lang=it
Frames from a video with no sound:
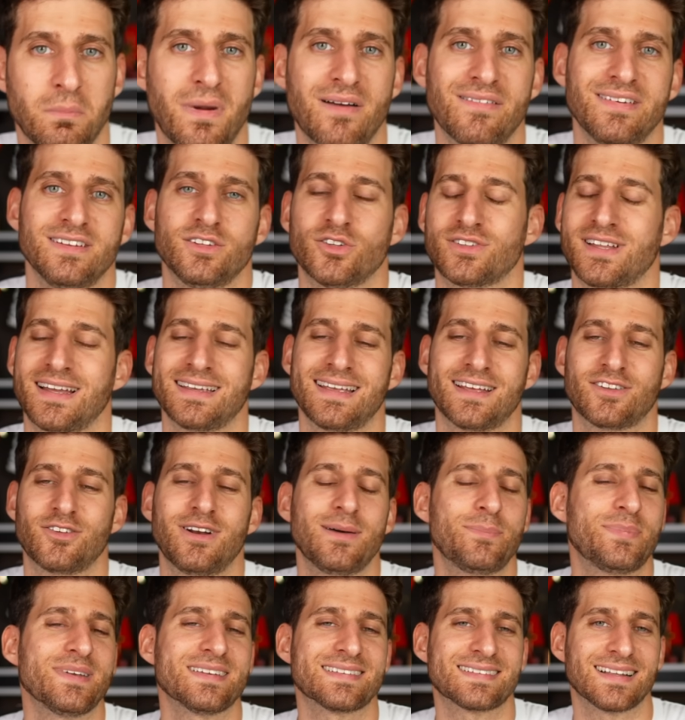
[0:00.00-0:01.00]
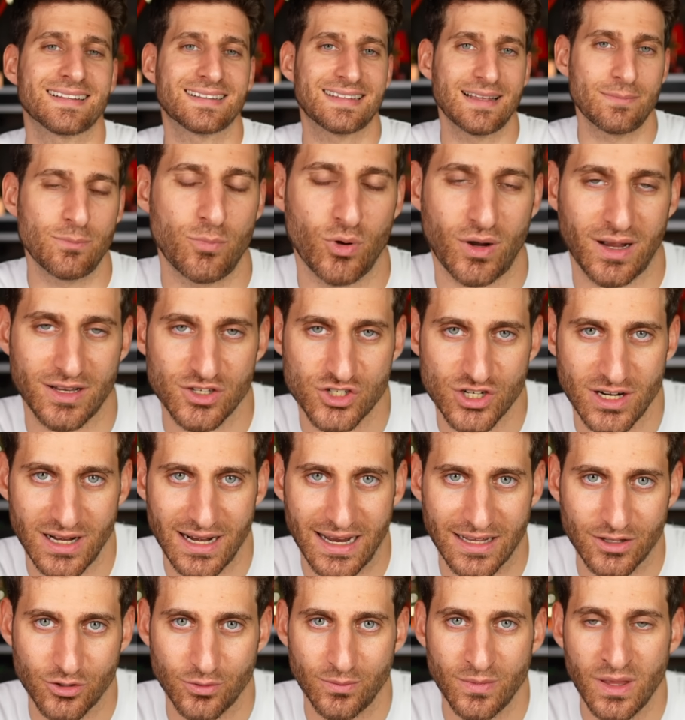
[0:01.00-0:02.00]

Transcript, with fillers: Ma avendo tagliato la pista, tempo cancellato.